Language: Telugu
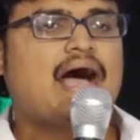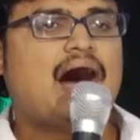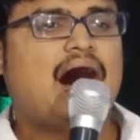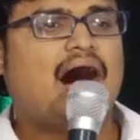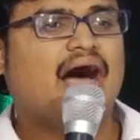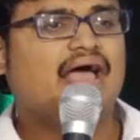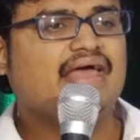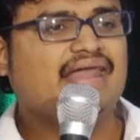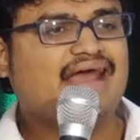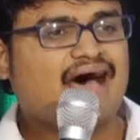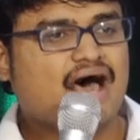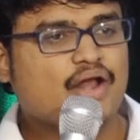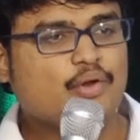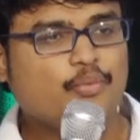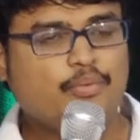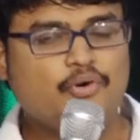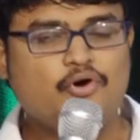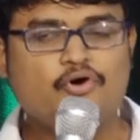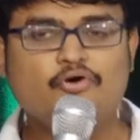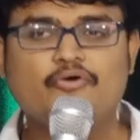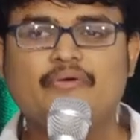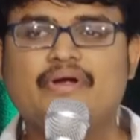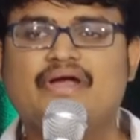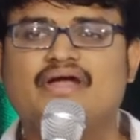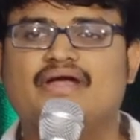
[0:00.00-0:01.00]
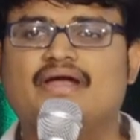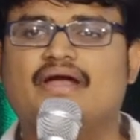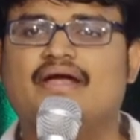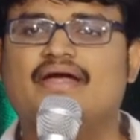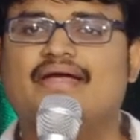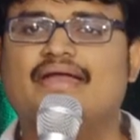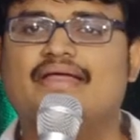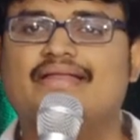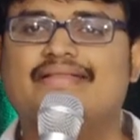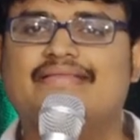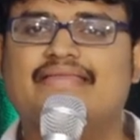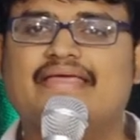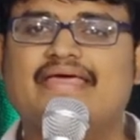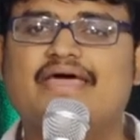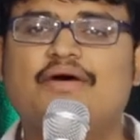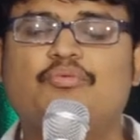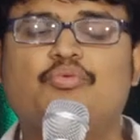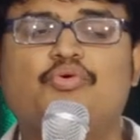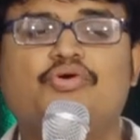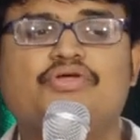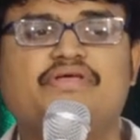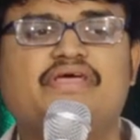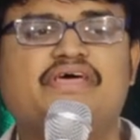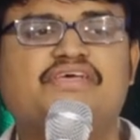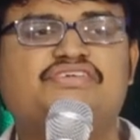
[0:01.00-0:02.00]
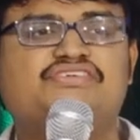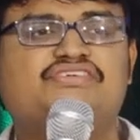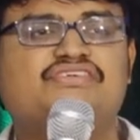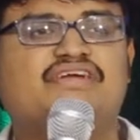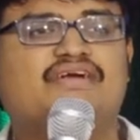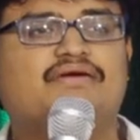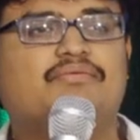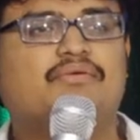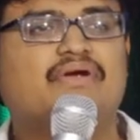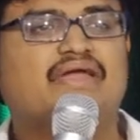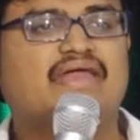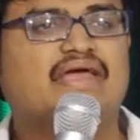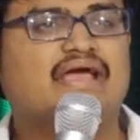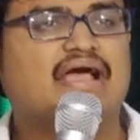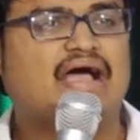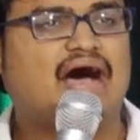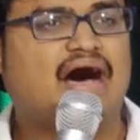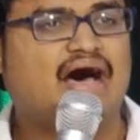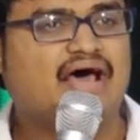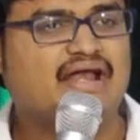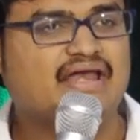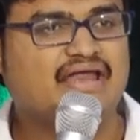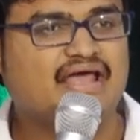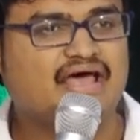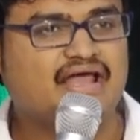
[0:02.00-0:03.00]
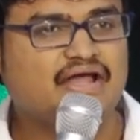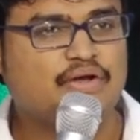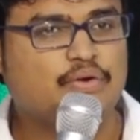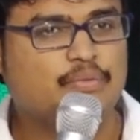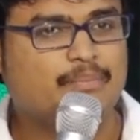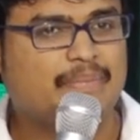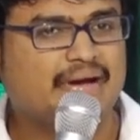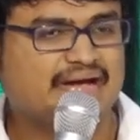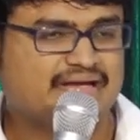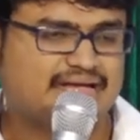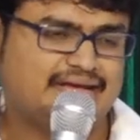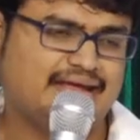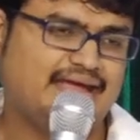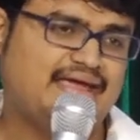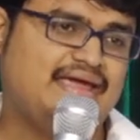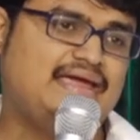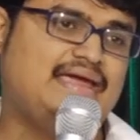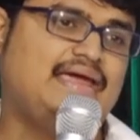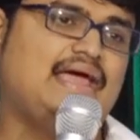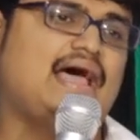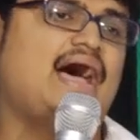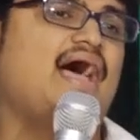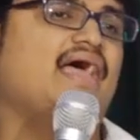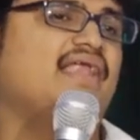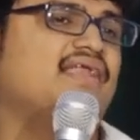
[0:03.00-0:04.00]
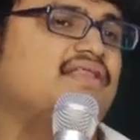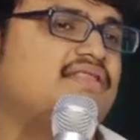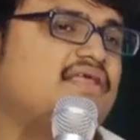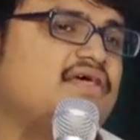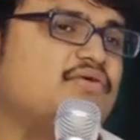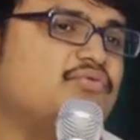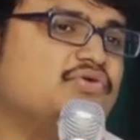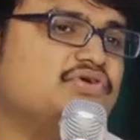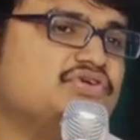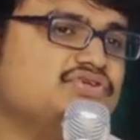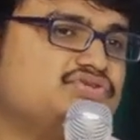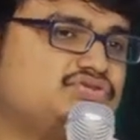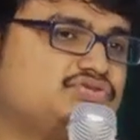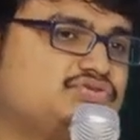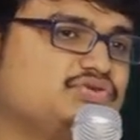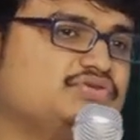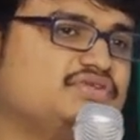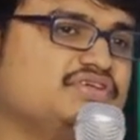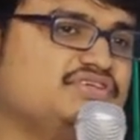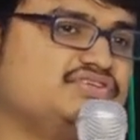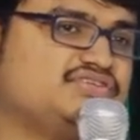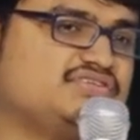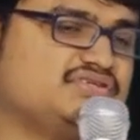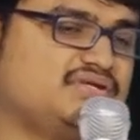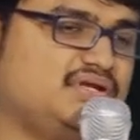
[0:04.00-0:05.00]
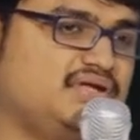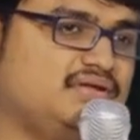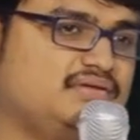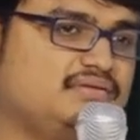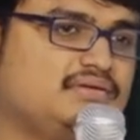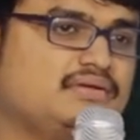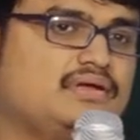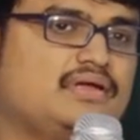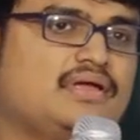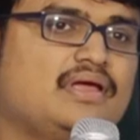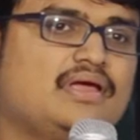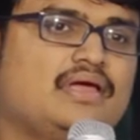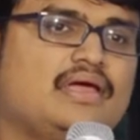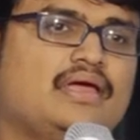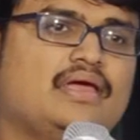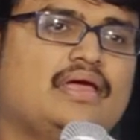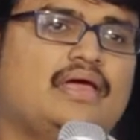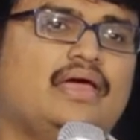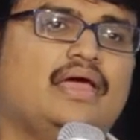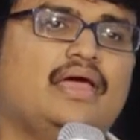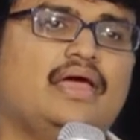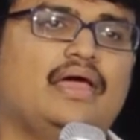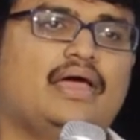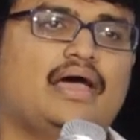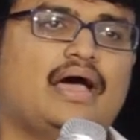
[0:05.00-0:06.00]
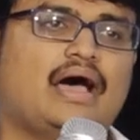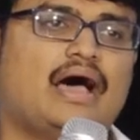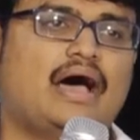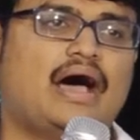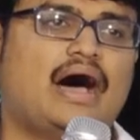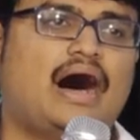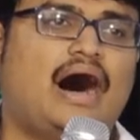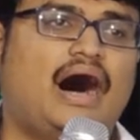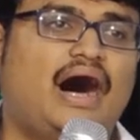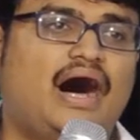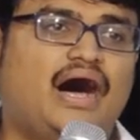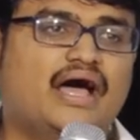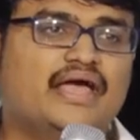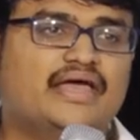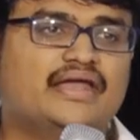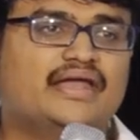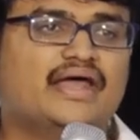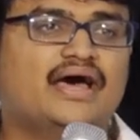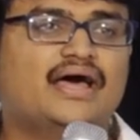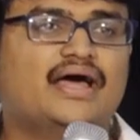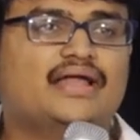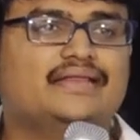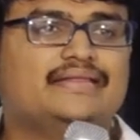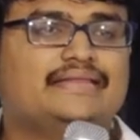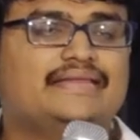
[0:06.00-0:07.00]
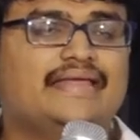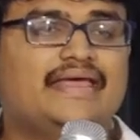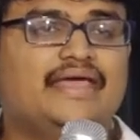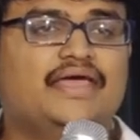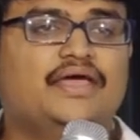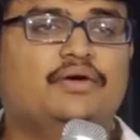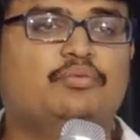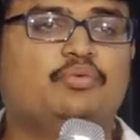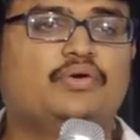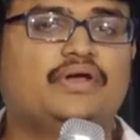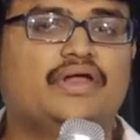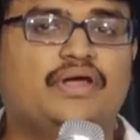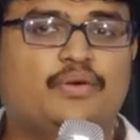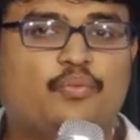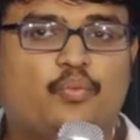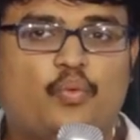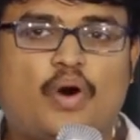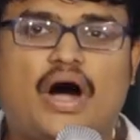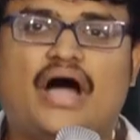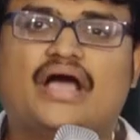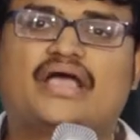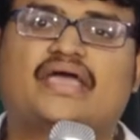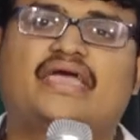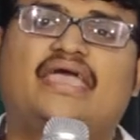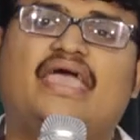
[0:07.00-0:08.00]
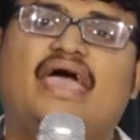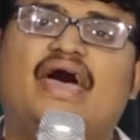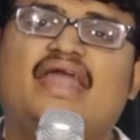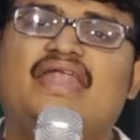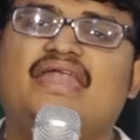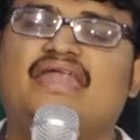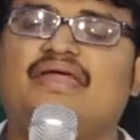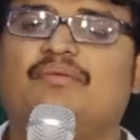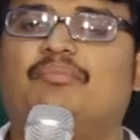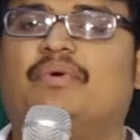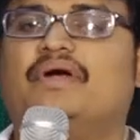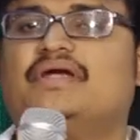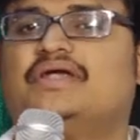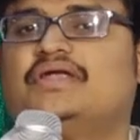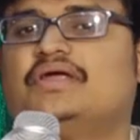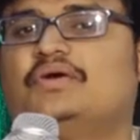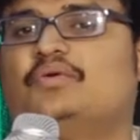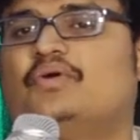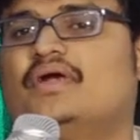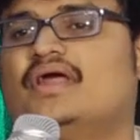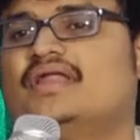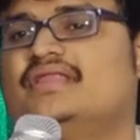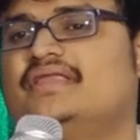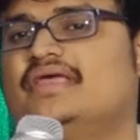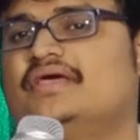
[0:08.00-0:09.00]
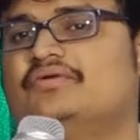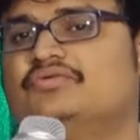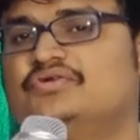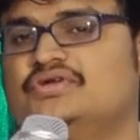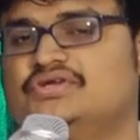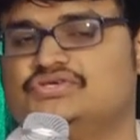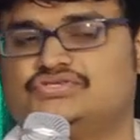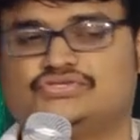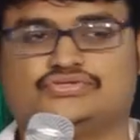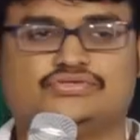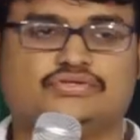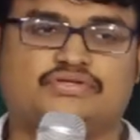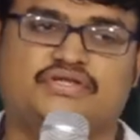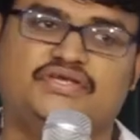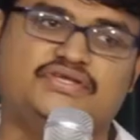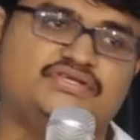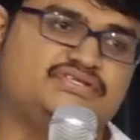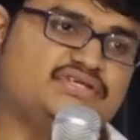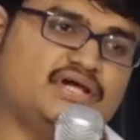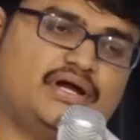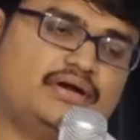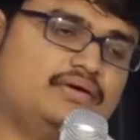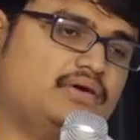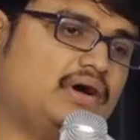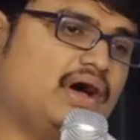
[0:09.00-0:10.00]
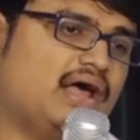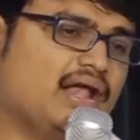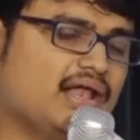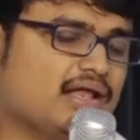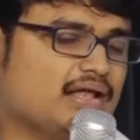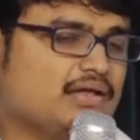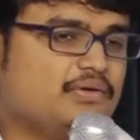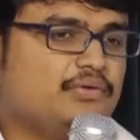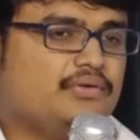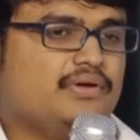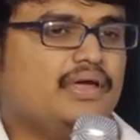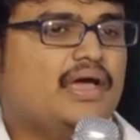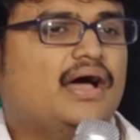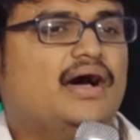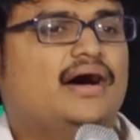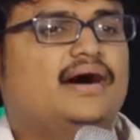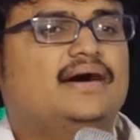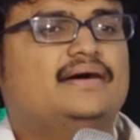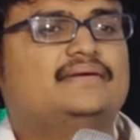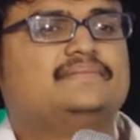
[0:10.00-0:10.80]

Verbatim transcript: ఆయన అనుభవం ఏంటంటే దేవుడు చేసినటువంటి కార్యాలను బట్టే ఆయన దేవుని స్థుతించలేదు ఆయన దేవుని వాక్యాన్ని బట్టి కూడా దేవుని స్థుతించాడు హలలుయా